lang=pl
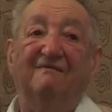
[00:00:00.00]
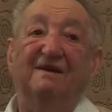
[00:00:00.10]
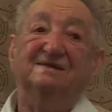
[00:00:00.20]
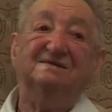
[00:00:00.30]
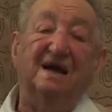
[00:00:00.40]

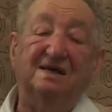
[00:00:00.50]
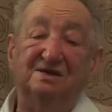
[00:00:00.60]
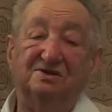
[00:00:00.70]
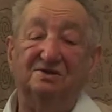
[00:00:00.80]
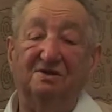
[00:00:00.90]
Więc
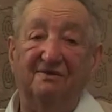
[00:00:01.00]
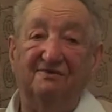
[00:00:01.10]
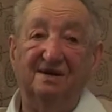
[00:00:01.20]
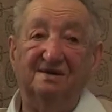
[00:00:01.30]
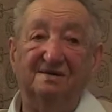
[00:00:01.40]
taki
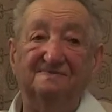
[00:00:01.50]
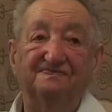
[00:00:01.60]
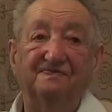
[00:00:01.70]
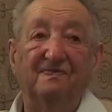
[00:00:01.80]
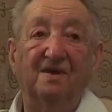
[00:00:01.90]
człowiek,
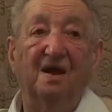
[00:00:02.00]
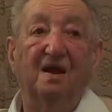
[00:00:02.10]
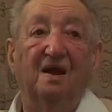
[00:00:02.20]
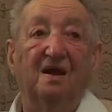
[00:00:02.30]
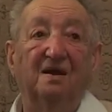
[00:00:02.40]

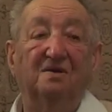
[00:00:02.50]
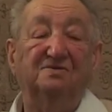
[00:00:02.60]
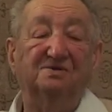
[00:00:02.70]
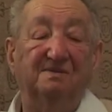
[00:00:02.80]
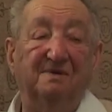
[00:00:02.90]

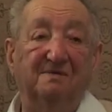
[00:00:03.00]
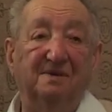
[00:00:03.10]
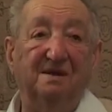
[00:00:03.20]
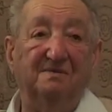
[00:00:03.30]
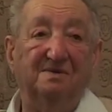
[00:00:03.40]
już nie
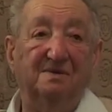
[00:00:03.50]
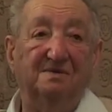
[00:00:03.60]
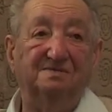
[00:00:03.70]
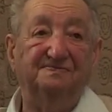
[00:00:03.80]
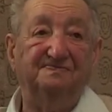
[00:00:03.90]
pamiętam
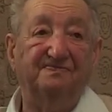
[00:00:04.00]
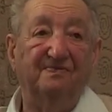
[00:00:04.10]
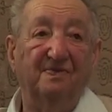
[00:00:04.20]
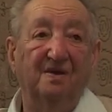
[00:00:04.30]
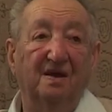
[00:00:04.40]
kto,
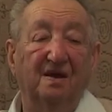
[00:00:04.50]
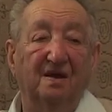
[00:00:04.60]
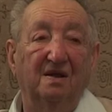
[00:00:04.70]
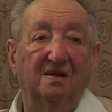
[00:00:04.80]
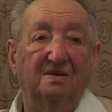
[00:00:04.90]

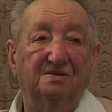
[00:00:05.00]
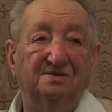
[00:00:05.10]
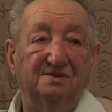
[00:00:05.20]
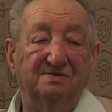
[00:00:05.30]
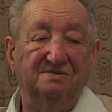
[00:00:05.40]

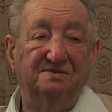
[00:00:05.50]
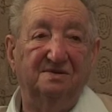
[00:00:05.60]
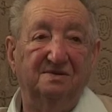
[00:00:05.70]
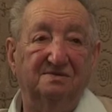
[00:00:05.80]
już, już.